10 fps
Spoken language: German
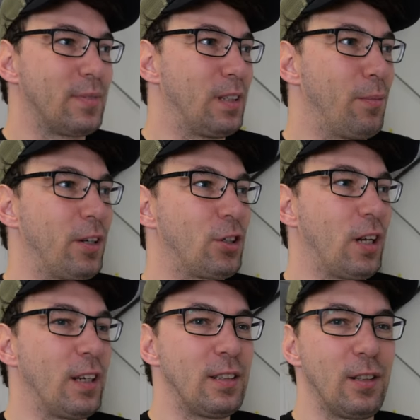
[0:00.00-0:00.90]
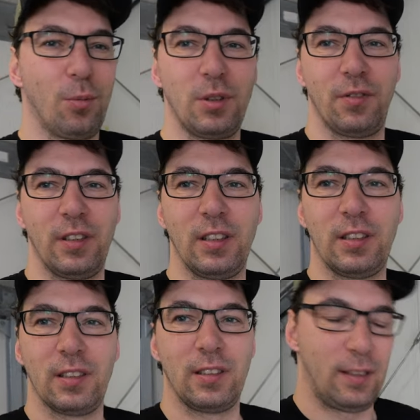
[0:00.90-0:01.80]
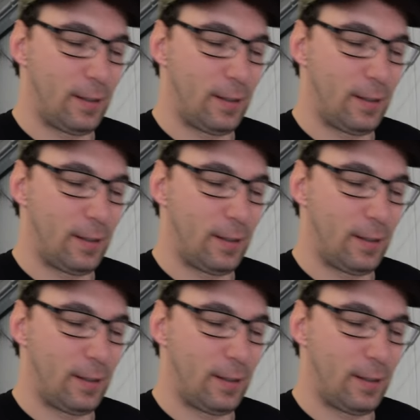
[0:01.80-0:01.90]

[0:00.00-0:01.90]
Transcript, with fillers: da macht Streichen, glaube ich, wenig Sinn.